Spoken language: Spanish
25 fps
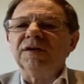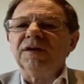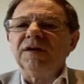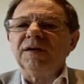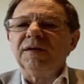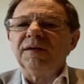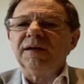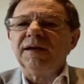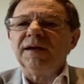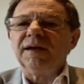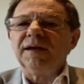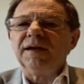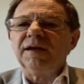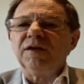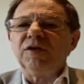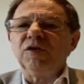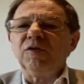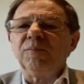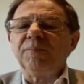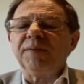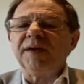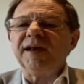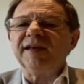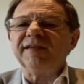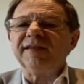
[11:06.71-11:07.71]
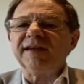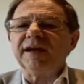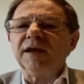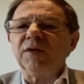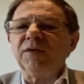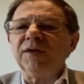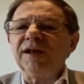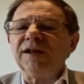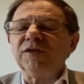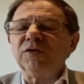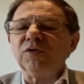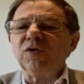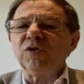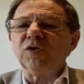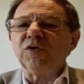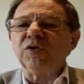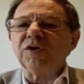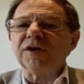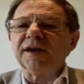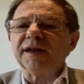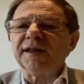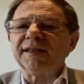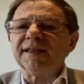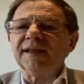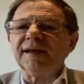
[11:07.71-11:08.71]
eh, nos parece que no es del todo
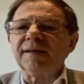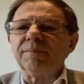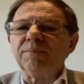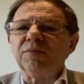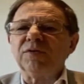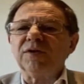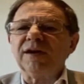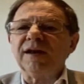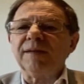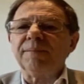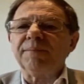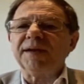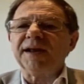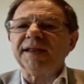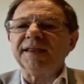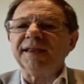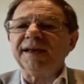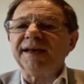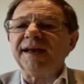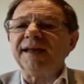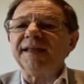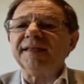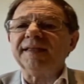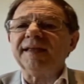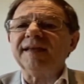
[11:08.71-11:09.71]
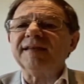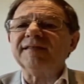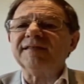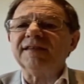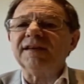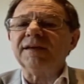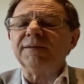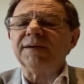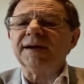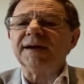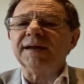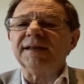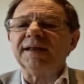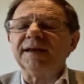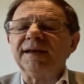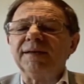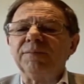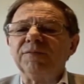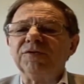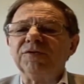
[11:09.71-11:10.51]
correcta por la práctica intensiva que tenemos